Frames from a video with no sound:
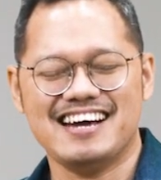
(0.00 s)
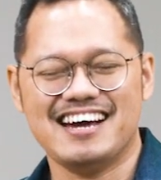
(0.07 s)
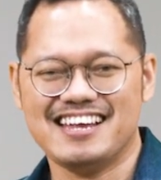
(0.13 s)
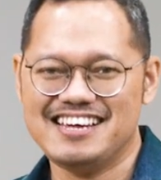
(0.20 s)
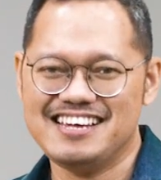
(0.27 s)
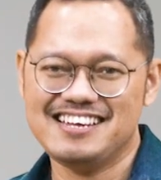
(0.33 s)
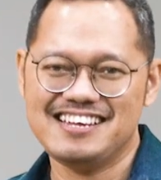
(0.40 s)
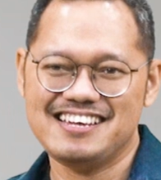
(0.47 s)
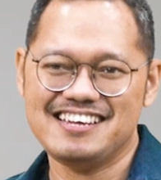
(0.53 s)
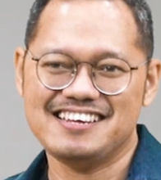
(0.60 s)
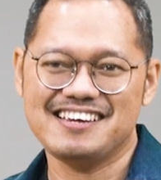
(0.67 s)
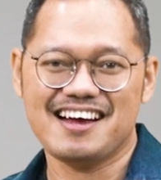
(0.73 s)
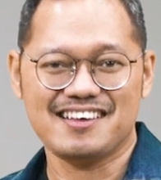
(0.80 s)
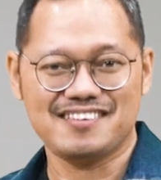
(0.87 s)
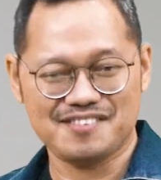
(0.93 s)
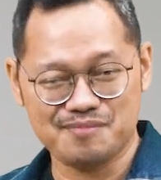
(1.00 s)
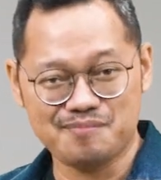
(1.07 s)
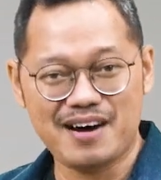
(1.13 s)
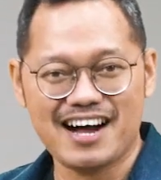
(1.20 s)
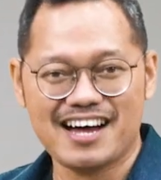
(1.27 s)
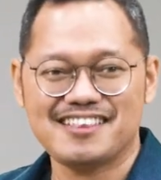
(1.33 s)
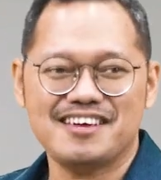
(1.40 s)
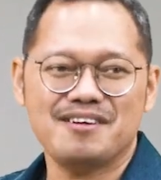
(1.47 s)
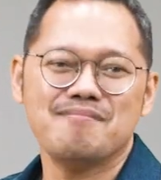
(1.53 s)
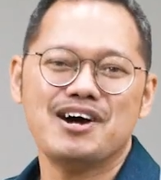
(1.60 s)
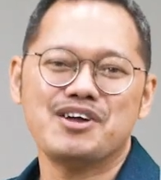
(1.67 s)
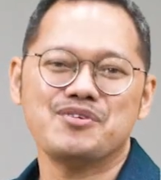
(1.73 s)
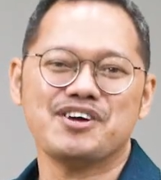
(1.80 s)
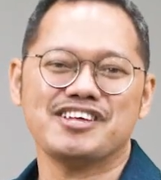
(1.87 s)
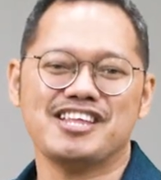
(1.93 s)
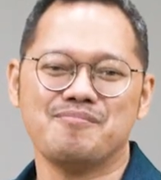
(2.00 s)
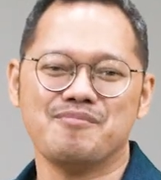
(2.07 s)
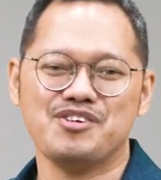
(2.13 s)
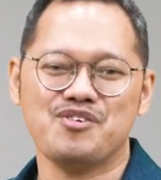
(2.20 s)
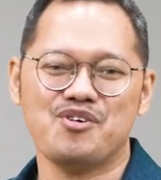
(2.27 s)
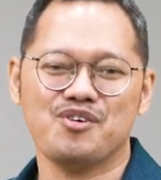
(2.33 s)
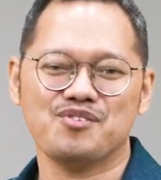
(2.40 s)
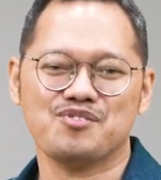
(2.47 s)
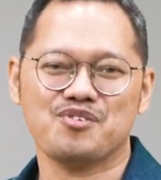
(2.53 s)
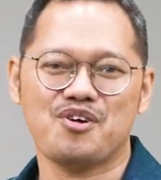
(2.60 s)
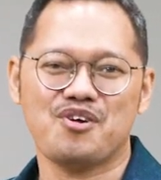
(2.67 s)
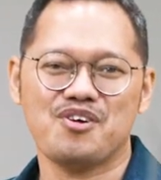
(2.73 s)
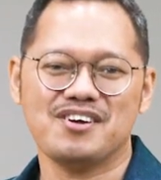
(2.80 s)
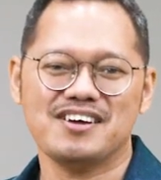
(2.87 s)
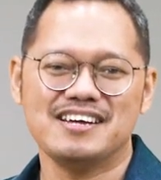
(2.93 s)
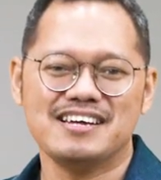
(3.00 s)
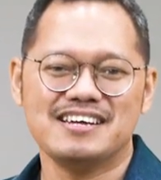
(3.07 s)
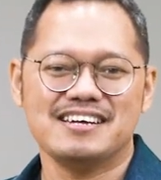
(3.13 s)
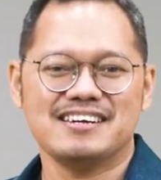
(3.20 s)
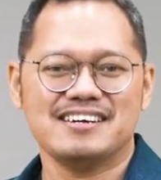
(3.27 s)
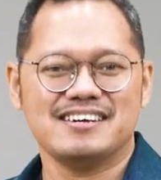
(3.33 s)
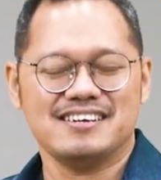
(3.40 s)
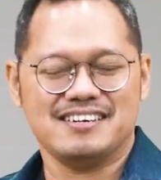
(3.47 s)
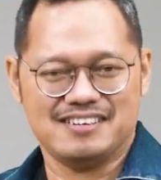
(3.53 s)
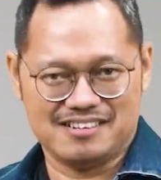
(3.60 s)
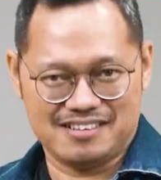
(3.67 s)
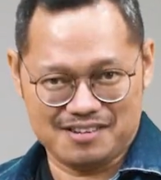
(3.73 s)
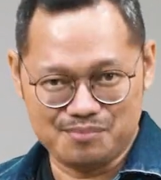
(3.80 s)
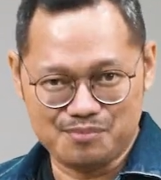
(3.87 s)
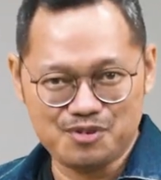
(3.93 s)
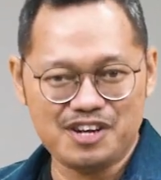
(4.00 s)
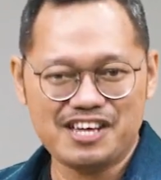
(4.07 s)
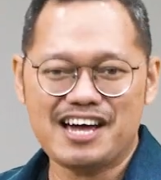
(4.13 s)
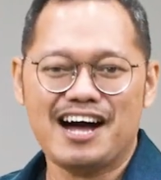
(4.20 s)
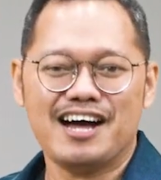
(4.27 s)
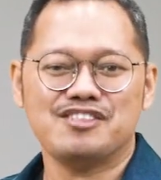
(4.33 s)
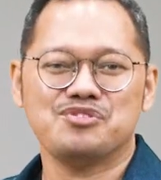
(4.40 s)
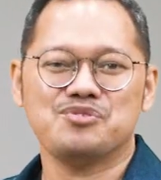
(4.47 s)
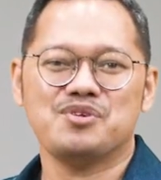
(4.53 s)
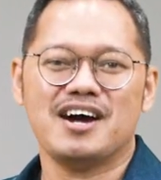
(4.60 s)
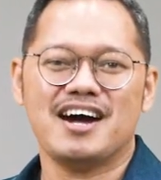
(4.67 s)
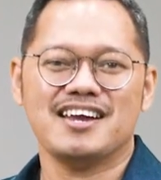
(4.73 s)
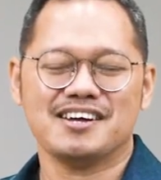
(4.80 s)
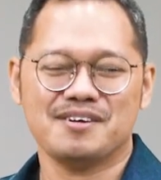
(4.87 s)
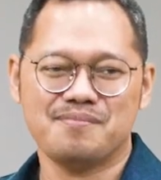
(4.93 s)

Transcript: Hari ini dengan semangat yang baru kita menyongsong kemuliaan Tuhan,